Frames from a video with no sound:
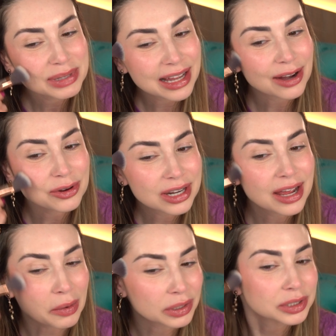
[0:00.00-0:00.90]
me dá
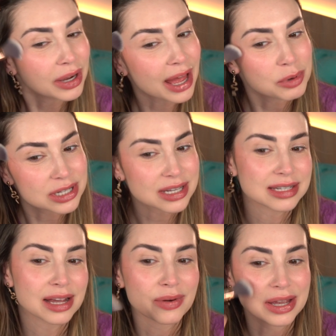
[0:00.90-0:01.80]
agonia quando eu quebro essa
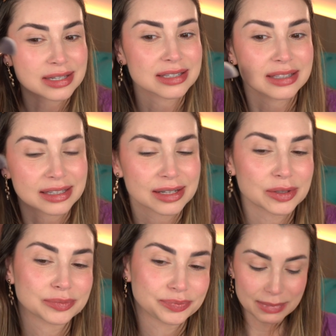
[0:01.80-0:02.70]
sequência,
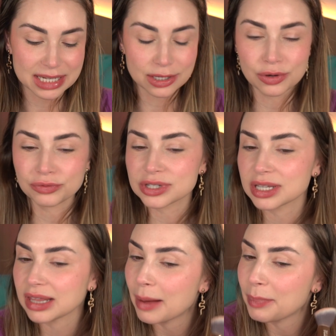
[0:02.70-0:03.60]
entendeu? Mas eu não vou
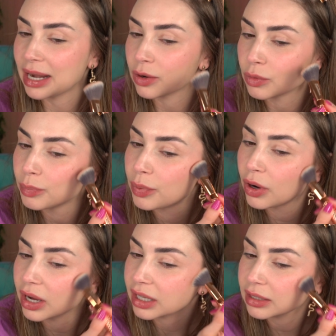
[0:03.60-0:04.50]
selar a pele com
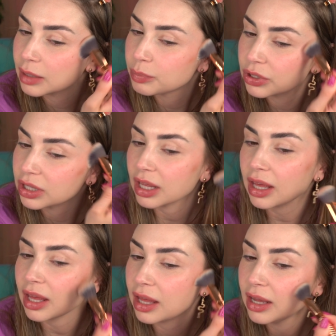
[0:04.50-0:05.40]
pó ainda,
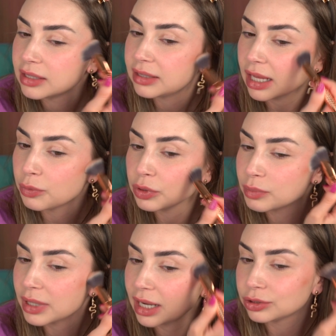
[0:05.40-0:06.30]
porque tem o
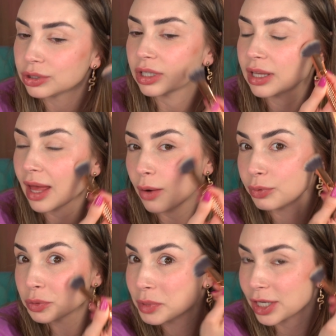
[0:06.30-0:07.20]
iluminador, que é um
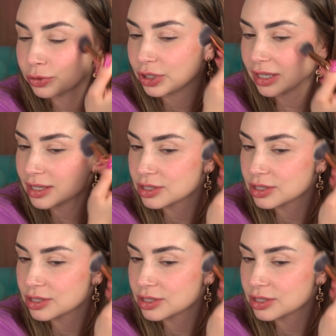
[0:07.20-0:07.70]
iluminador em